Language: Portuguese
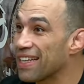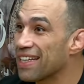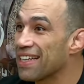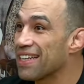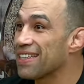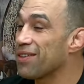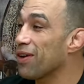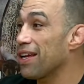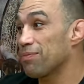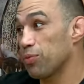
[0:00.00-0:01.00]
Ó. Oh. Ele
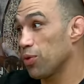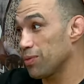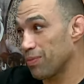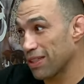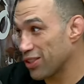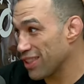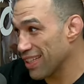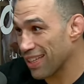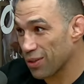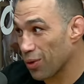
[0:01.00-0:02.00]
vai, pô, imagina,
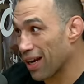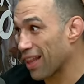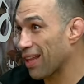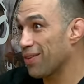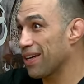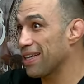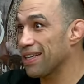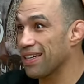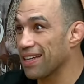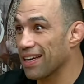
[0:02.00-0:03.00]
né? Teu cartão
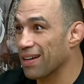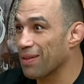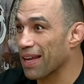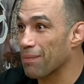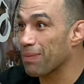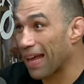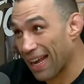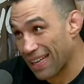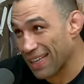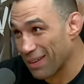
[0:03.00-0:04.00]
aí, é, como é que é?
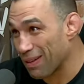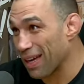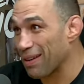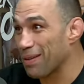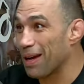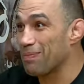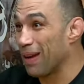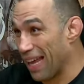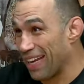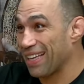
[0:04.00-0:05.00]
Black? É, é, é
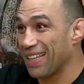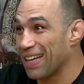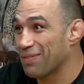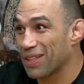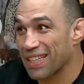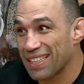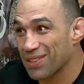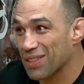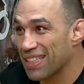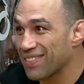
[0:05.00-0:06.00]
black, é né? Black. Porque Deus
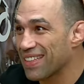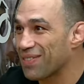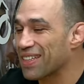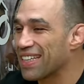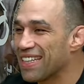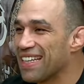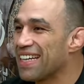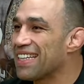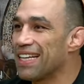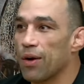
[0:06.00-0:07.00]
o livre, né? Oh, tá
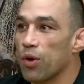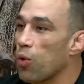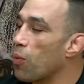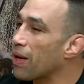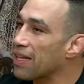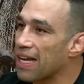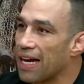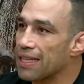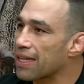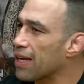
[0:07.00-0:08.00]
louco, não, né? não compra
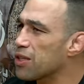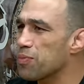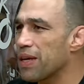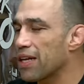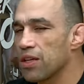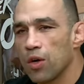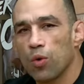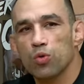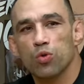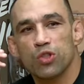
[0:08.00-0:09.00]
nada que é espiado.
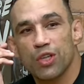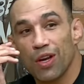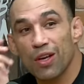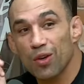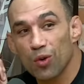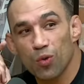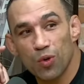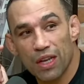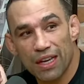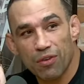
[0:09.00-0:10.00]
Outro dia, olha que
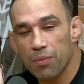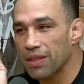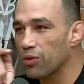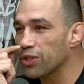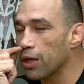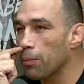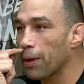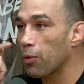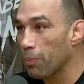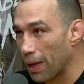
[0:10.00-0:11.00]
loucura, ele foi mandar um dinheiro
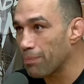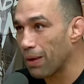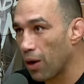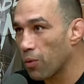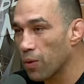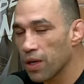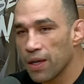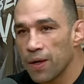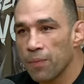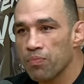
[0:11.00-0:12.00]
pelo PayPal.
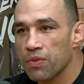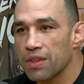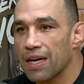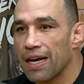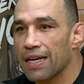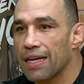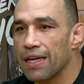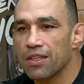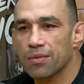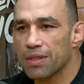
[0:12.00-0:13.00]
Daí
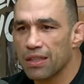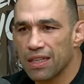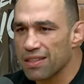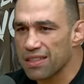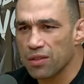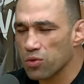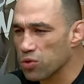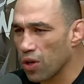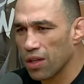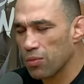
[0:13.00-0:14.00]
tinha que mandar 300
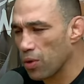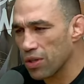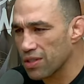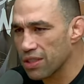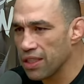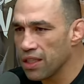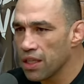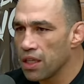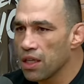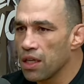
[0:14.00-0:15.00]
dólares, alguma coisa assim.
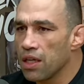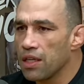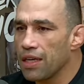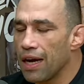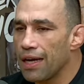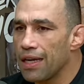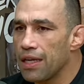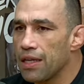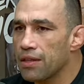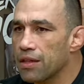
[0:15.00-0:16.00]
E aí
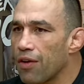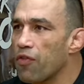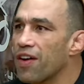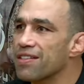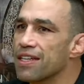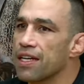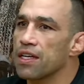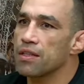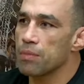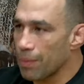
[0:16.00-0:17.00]
ele, tá, vou fazer.
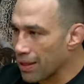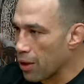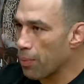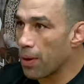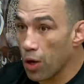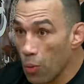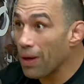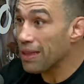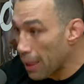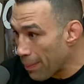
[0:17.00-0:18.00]
Manda eu
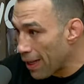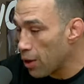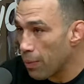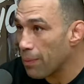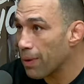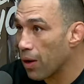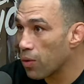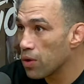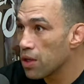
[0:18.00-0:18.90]
mandei para ele o PayPal.